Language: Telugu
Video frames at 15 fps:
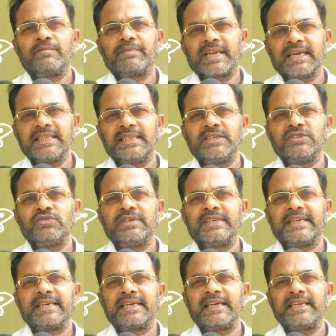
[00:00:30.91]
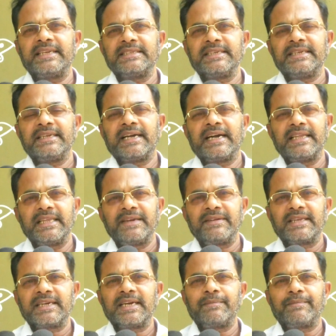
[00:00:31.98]
ప్రగతి జూనియర్ కాలేజీ
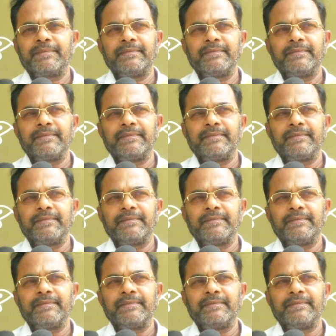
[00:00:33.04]
అదేవిధంగా